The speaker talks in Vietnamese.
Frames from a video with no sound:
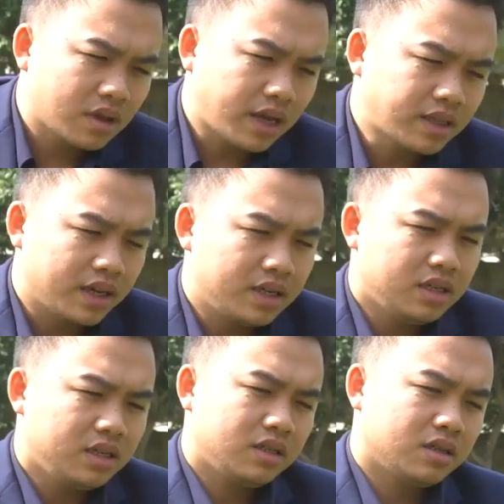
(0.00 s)
anh thấy
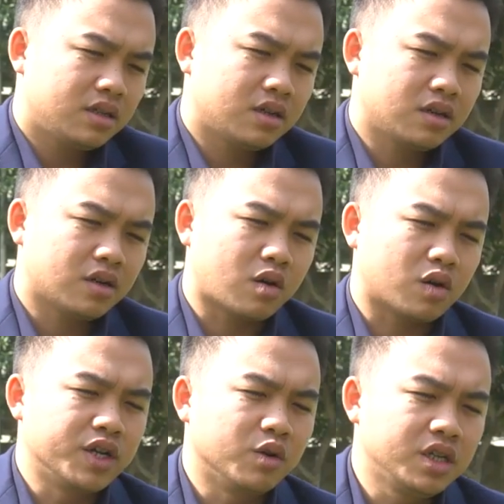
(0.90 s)

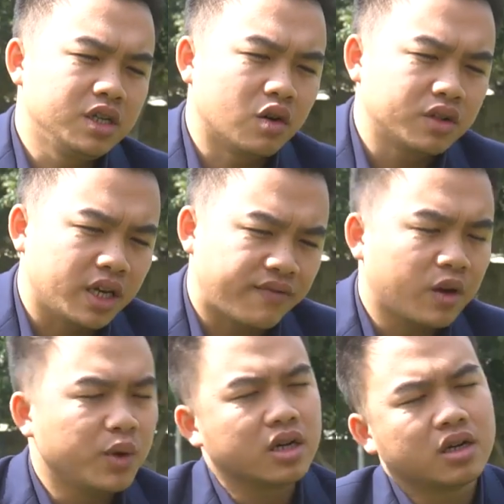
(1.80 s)
còn điều gì có thể phát
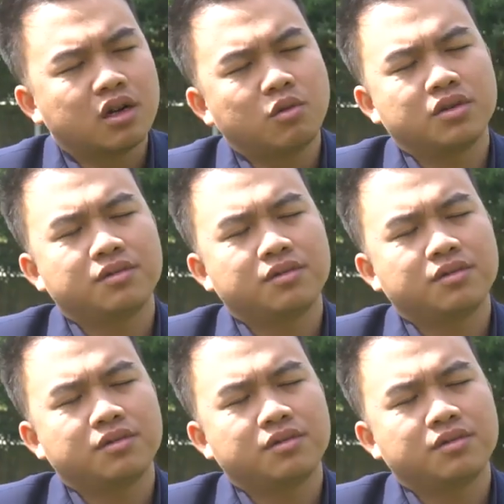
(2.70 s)
huy được, được không?